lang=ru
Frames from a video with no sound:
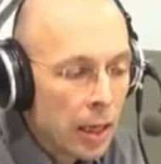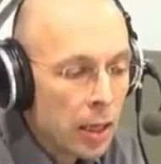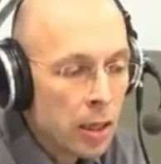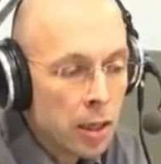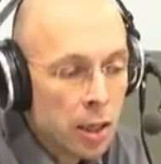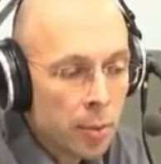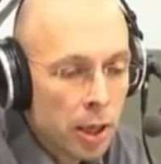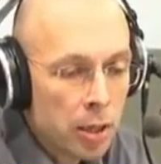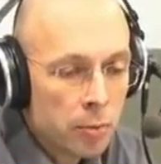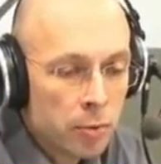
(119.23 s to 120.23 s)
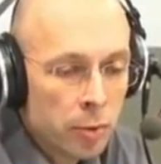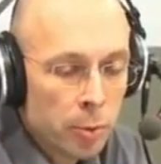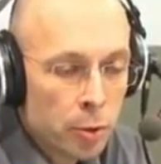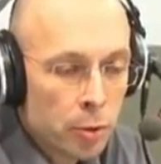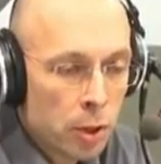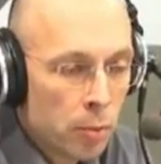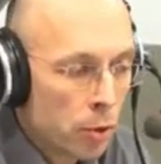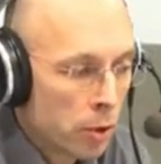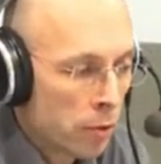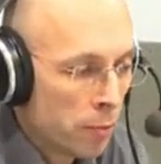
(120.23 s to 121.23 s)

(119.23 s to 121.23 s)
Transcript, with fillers: и необходимо выплеснуть ребенка